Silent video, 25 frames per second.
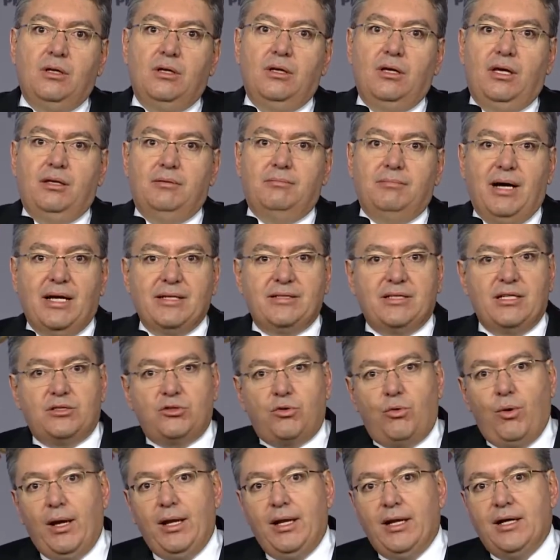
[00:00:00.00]
en más
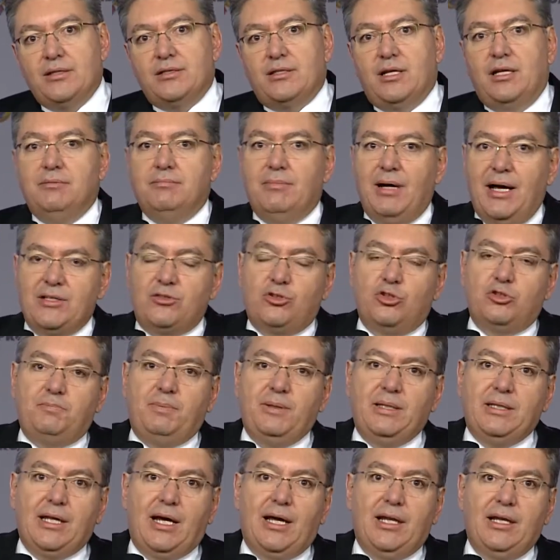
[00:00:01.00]
escuelas, en más
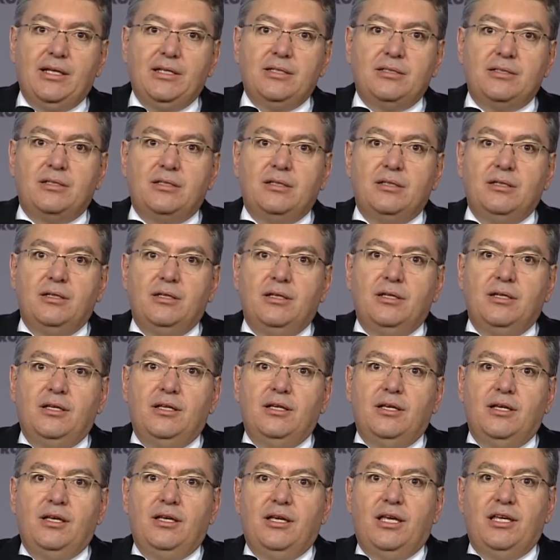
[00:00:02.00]
hospitales
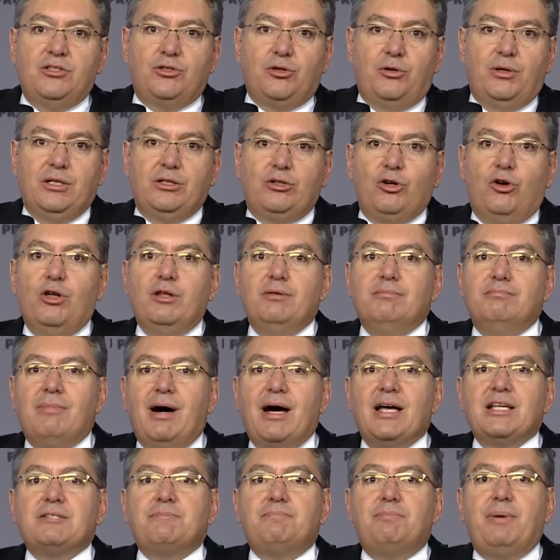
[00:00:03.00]
y sobre todo en
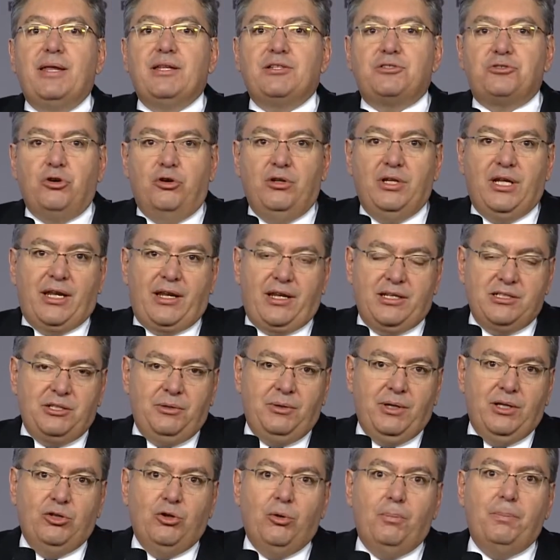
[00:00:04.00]
más personas
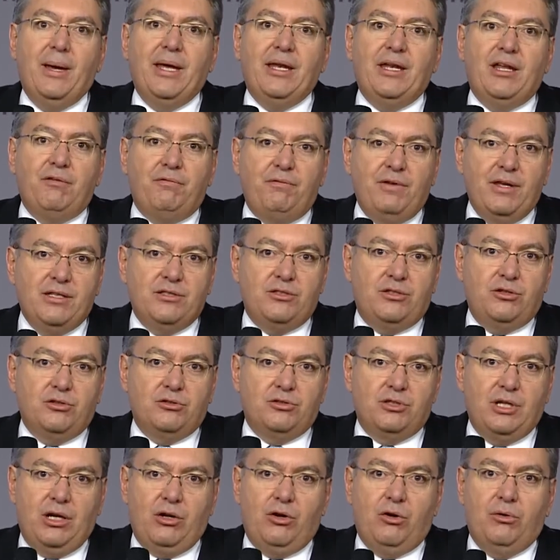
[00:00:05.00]
recibiendo
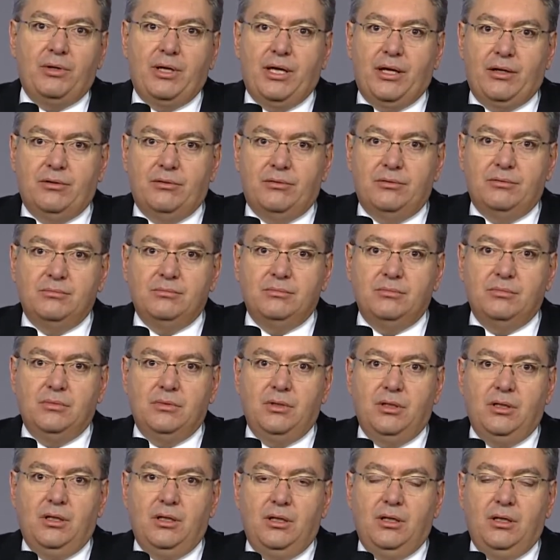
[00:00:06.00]
beneficios del gobierno.
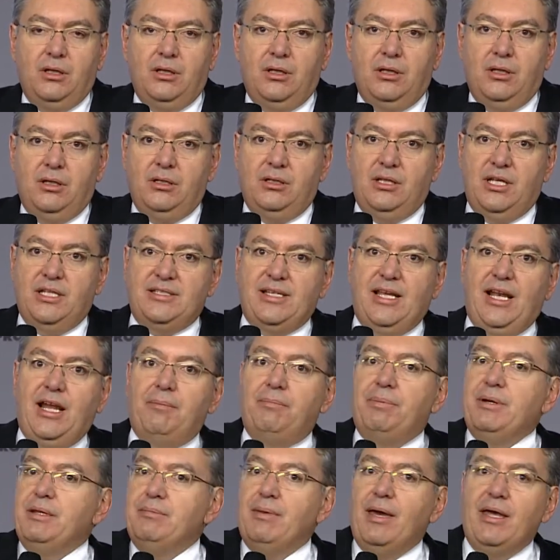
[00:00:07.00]
Desde la
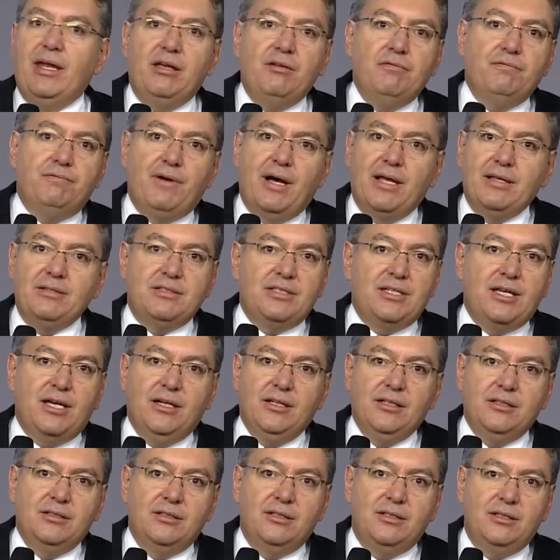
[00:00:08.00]
primera
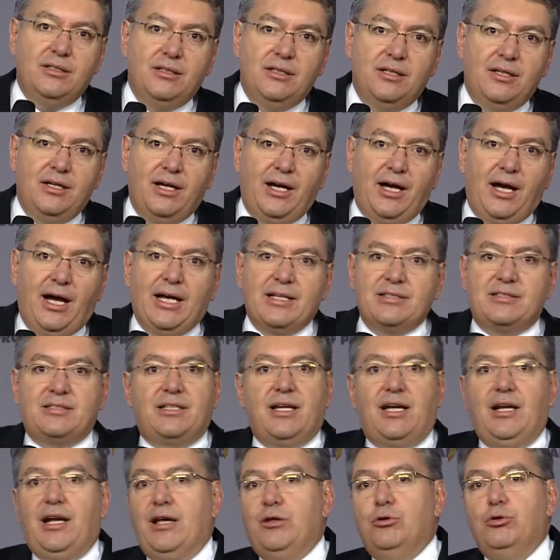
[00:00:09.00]
infancia
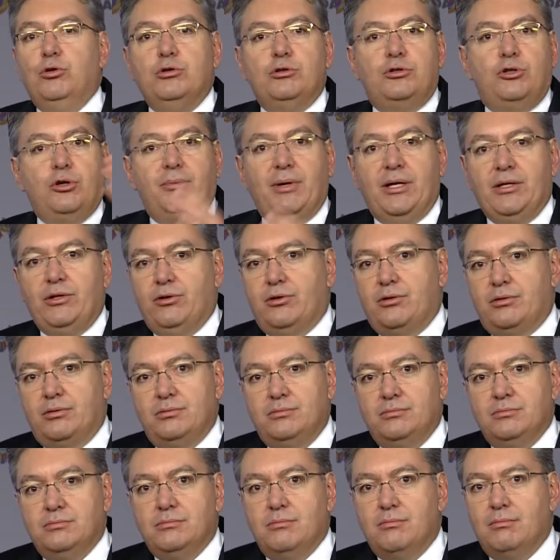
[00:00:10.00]
hasta el adulto mayor.
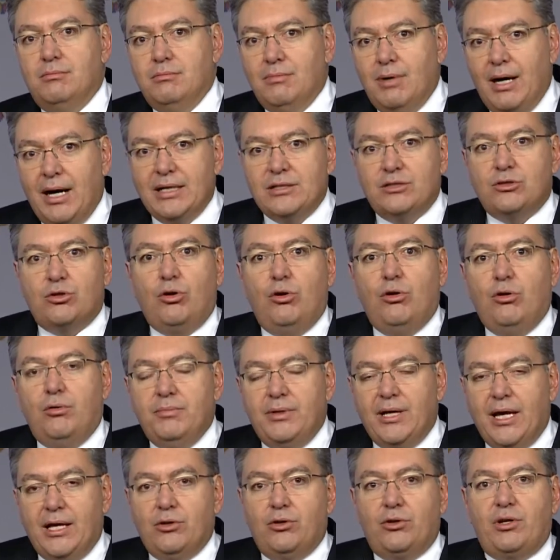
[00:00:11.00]
Más
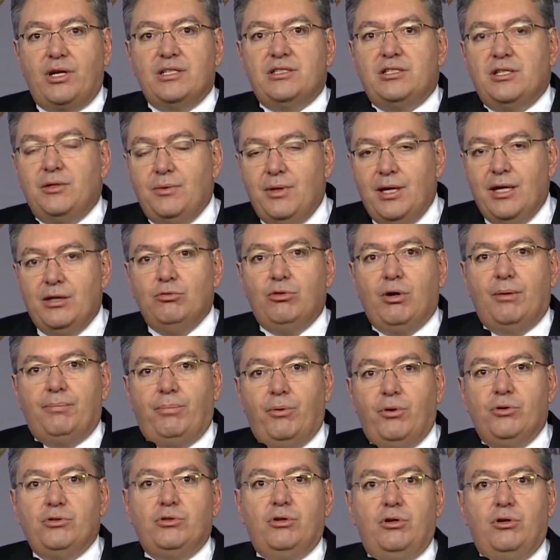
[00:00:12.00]
colombianos recibiendo
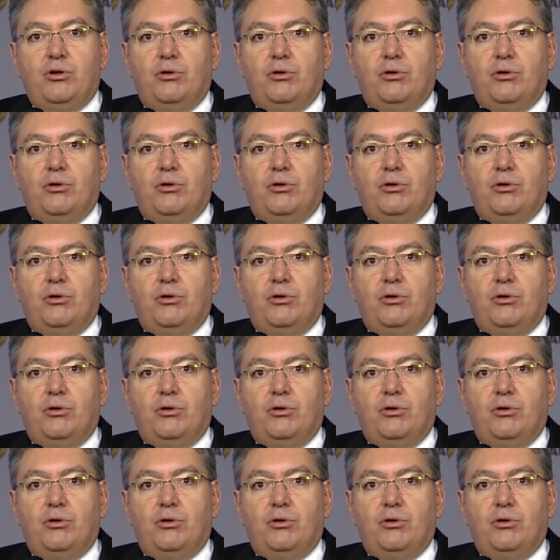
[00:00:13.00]
apoyo del